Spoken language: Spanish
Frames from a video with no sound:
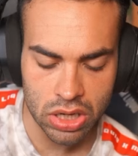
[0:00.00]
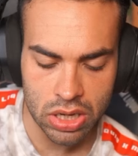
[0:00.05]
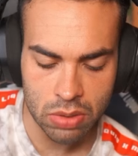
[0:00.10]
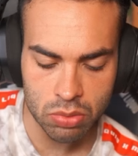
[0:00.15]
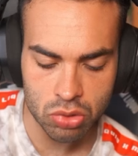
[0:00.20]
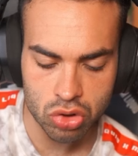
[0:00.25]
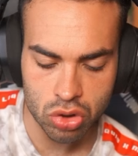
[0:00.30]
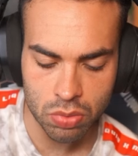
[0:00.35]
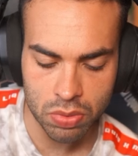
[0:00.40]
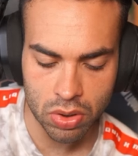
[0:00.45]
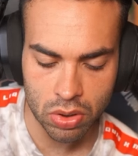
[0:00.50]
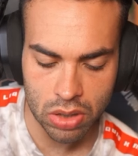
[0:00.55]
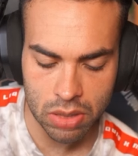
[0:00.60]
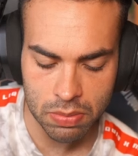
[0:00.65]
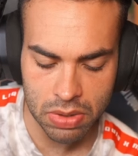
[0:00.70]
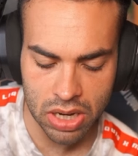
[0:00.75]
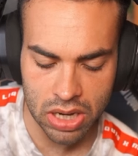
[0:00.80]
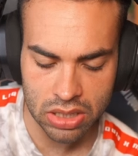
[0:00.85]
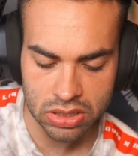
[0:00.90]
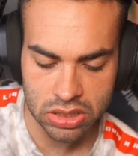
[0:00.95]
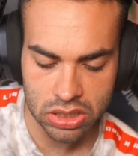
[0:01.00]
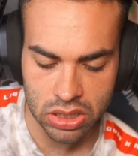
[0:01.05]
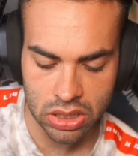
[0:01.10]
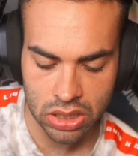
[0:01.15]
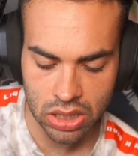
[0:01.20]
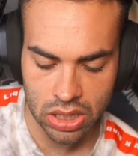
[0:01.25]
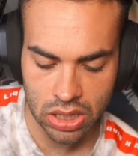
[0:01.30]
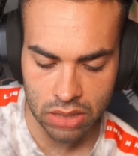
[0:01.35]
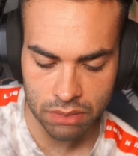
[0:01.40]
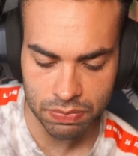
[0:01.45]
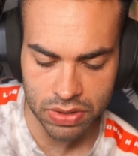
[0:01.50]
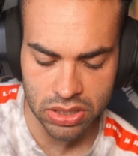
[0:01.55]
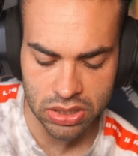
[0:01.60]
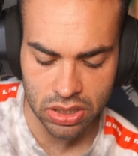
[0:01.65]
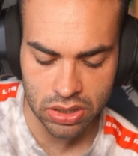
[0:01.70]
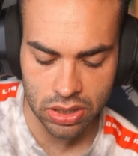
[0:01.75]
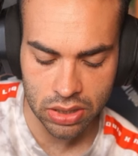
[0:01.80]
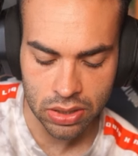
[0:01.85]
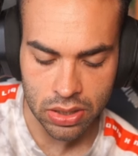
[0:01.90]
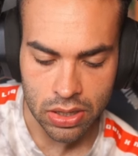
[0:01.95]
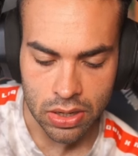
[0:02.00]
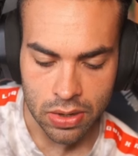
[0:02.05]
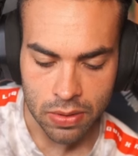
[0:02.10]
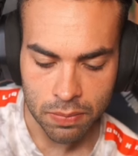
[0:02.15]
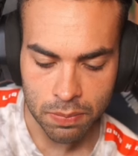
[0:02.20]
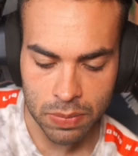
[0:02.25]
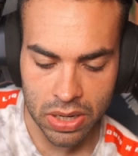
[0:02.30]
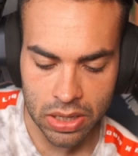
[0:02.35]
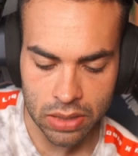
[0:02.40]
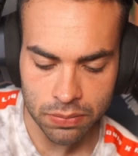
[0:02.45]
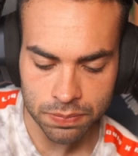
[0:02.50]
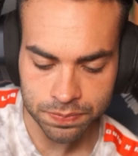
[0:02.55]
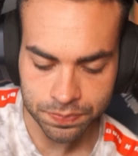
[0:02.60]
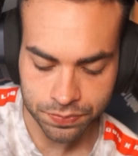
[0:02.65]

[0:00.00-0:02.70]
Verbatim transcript: mucho problema, así que decente, ¿vale?